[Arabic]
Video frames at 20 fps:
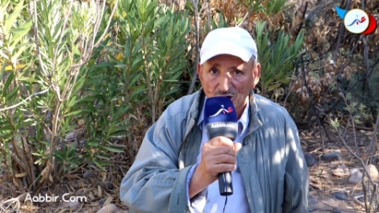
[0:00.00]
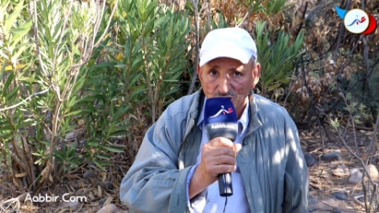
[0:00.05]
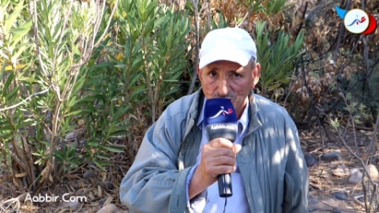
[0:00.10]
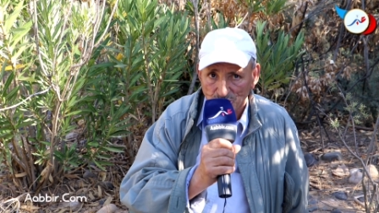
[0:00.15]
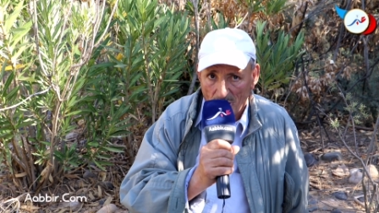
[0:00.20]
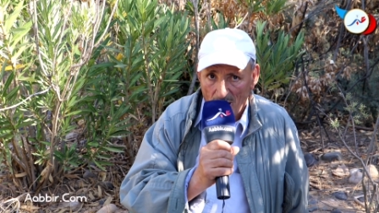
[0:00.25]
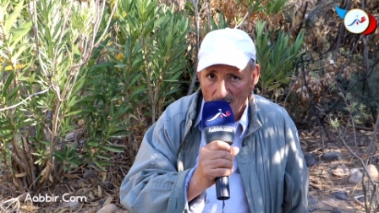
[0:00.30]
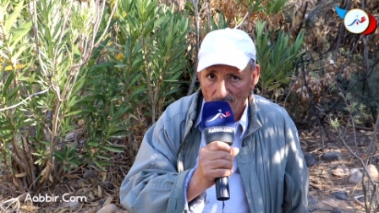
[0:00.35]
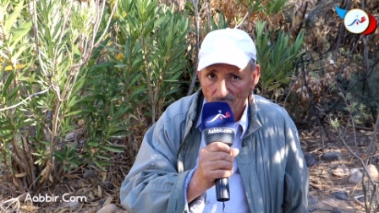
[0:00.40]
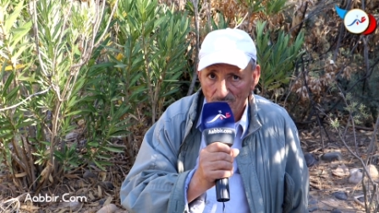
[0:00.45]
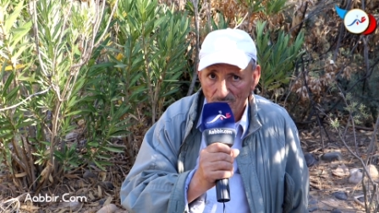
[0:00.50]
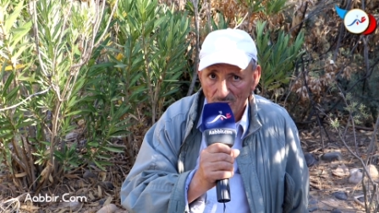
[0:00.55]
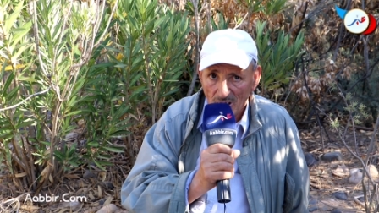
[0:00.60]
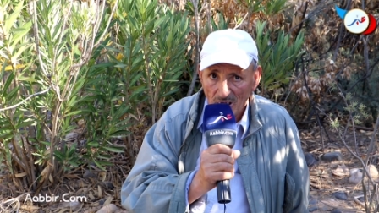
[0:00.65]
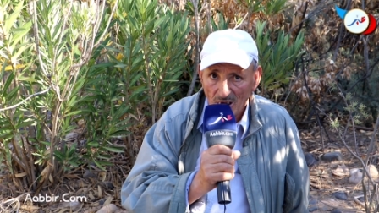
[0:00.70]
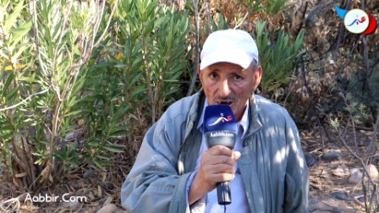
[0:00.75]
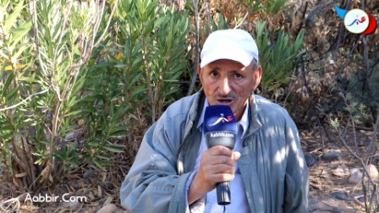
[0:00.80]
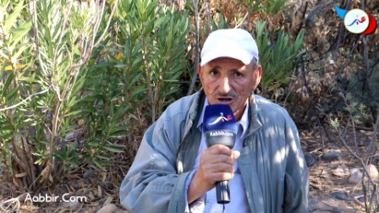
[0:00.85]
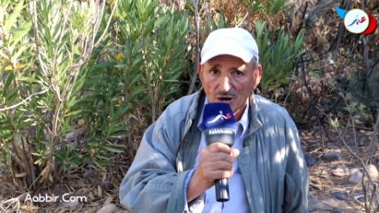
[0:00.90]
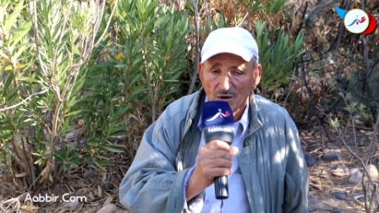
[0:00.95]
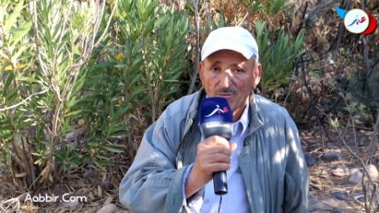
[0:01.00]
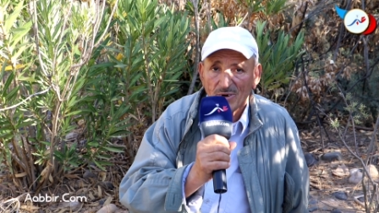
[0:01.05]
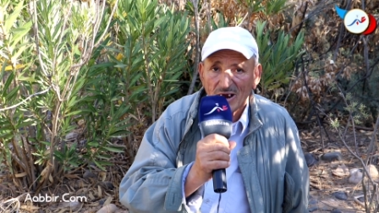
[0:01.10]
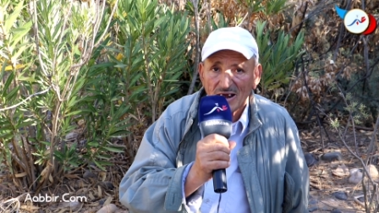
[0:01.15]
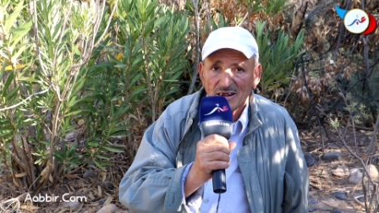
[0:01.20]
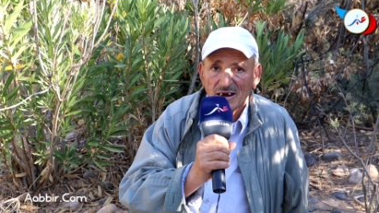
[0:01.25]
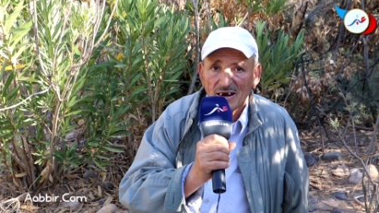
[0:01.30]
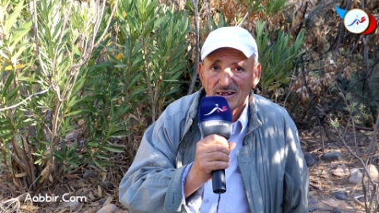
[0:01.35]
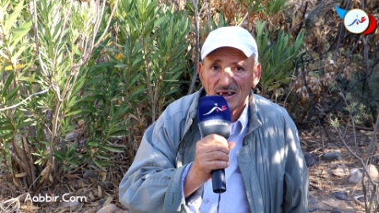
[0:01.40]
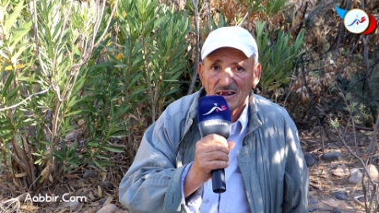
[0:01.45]
ليه الشراب شرب
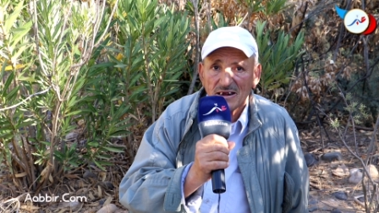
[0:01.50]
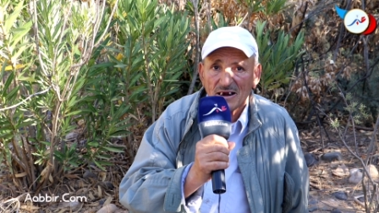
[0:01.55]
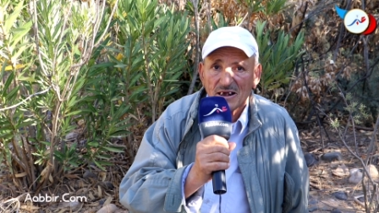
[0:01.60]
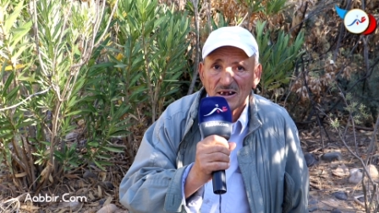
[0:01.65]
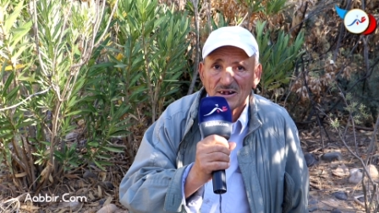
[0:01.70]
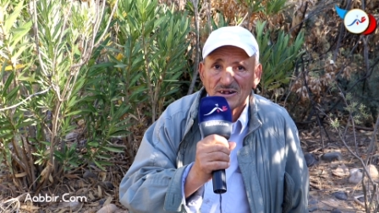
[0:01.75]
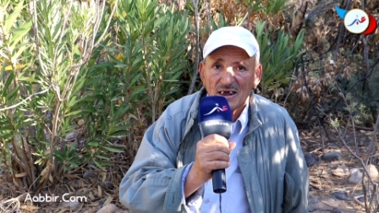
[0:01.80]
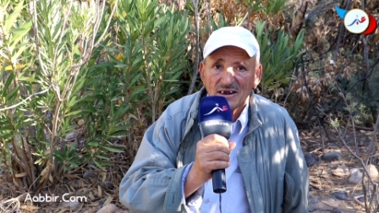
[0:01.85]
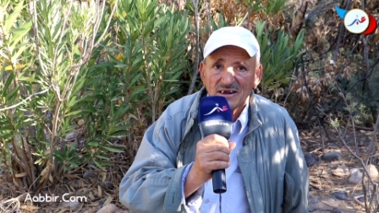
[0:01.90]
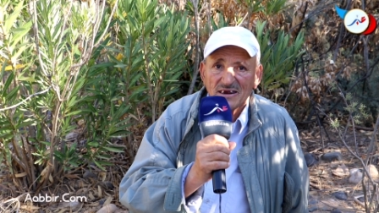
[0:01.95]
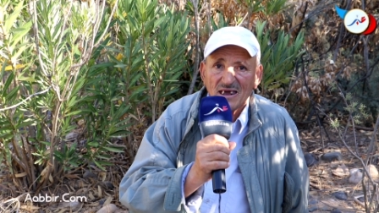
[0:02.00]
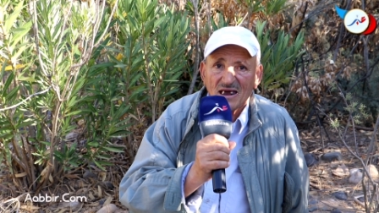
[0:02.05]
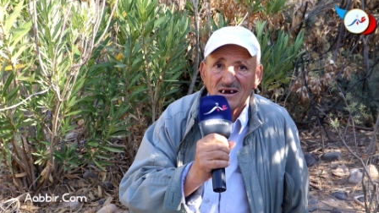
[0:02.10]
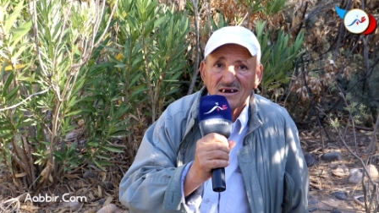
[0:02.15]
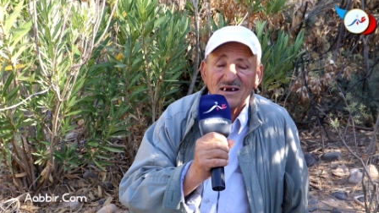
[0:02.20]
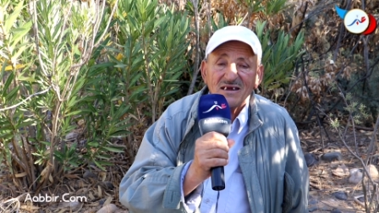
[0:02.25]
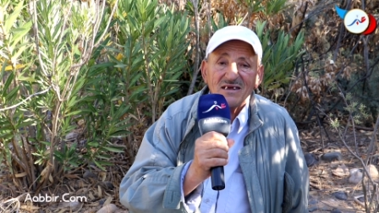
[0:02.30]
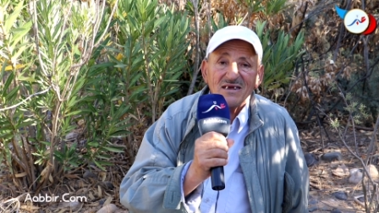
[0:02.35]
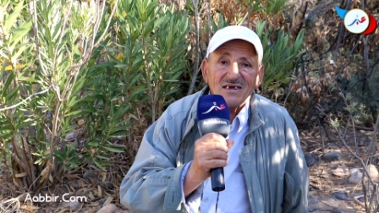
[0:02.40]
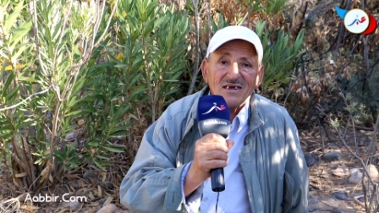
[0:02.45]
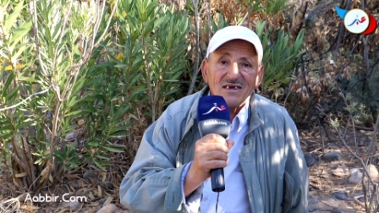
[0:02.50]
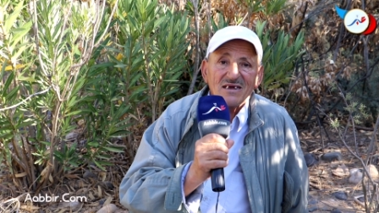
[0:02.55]
ليه ثلاثه الكيسان ديال